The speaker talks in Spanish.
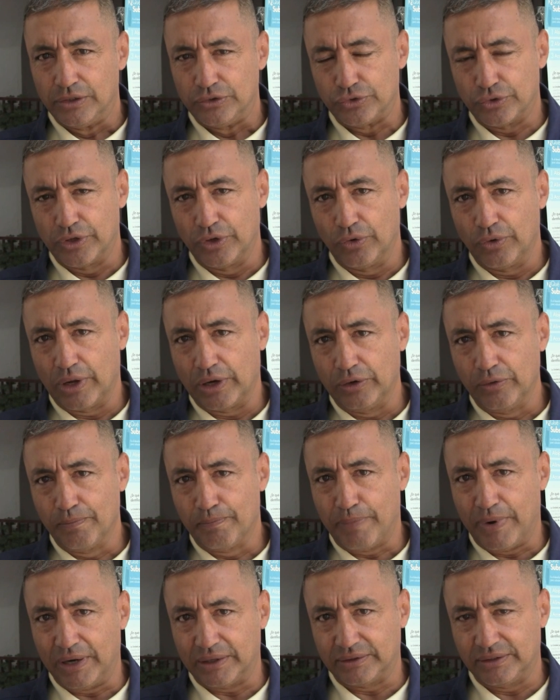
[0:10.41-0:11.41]
Yo quiero darle
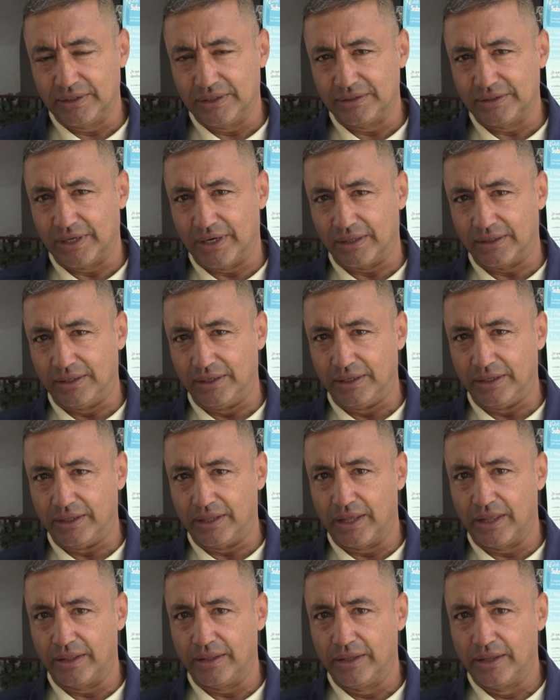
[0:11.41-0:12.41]
un parte de
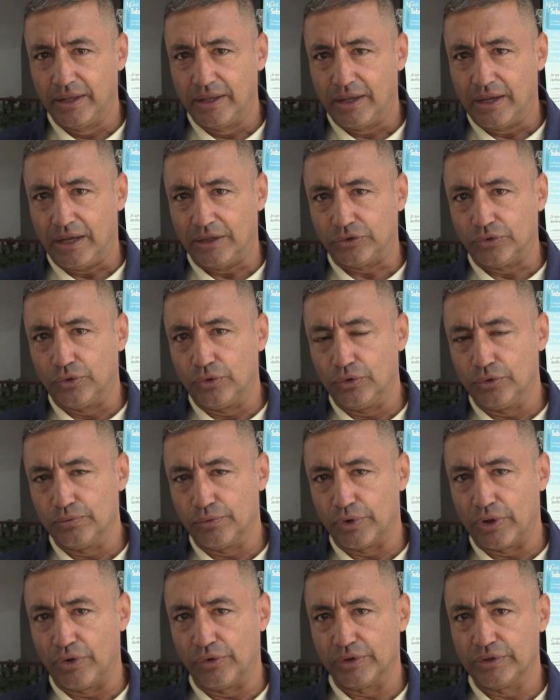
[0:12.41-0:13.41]
tranquilidad a todos
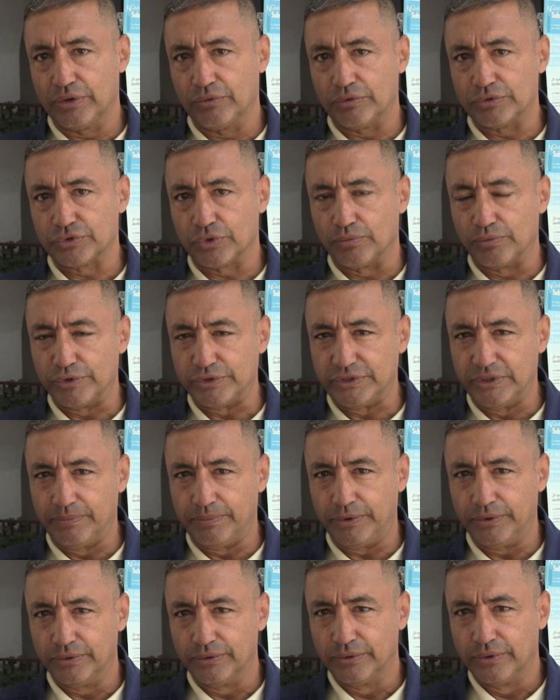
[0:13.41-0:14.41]
los moradores de nuestro
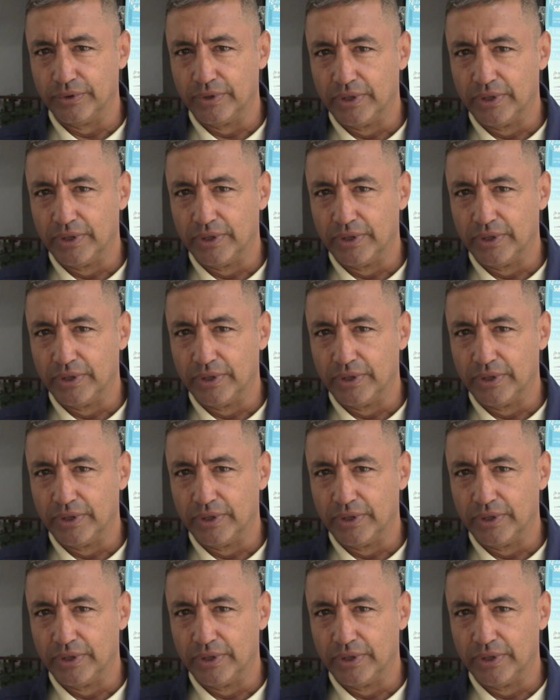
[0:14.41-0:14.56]
municipio.